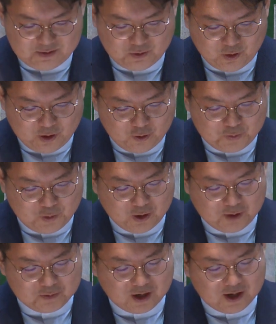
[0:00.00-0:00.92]
뭐라고
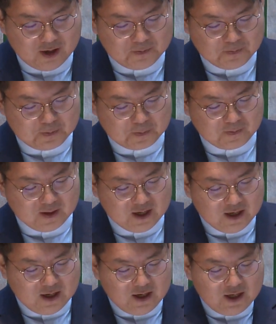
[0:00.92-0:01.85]
표현합니까?
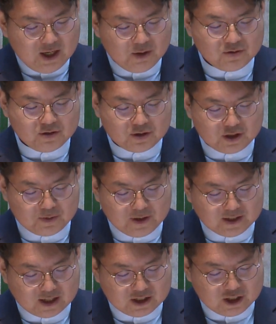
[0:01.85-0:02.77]
히브리서
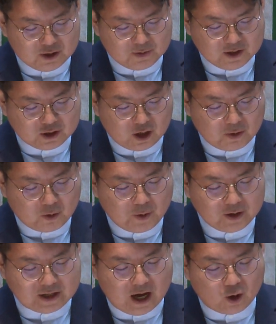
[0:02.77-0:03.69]
11장 21절에
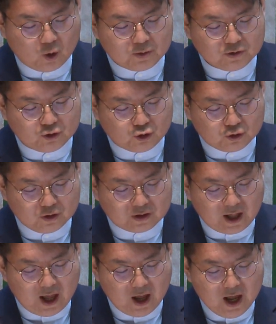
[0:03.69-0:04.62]
보면 야곱은 죽을
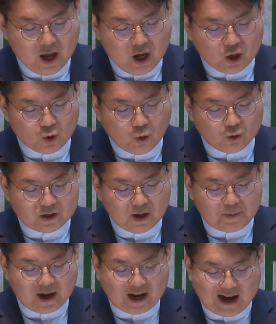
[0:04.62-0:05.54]
때
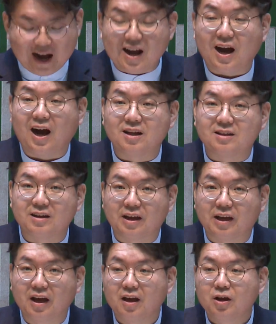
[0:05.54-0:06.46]
요셉의 각
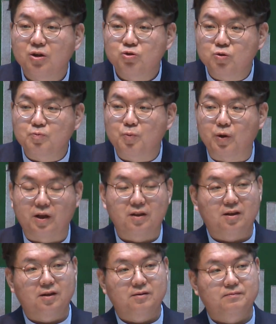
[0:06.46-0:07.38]
아들에게
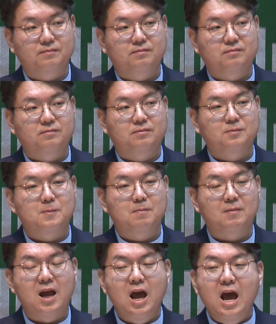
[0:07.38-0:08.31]
축복했다.
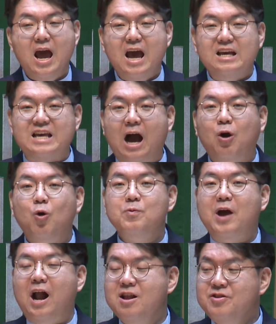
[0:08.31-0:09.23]

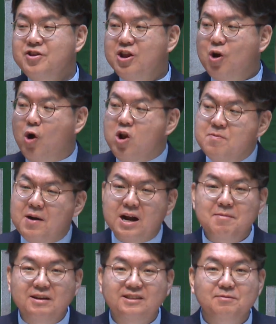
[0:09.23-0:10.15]
야곱이 할 일이
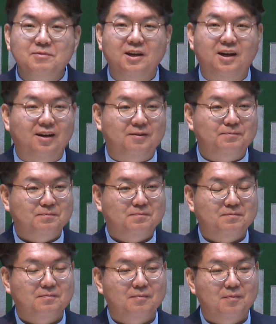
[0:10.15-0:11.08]
얼마나 많습니까?
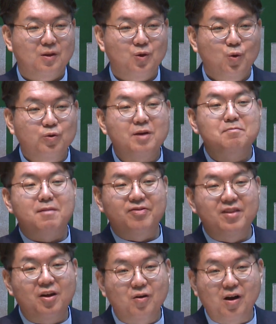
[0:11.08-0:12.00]
요셉
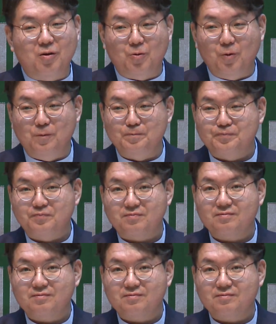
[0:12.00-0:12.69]
만나러 갔고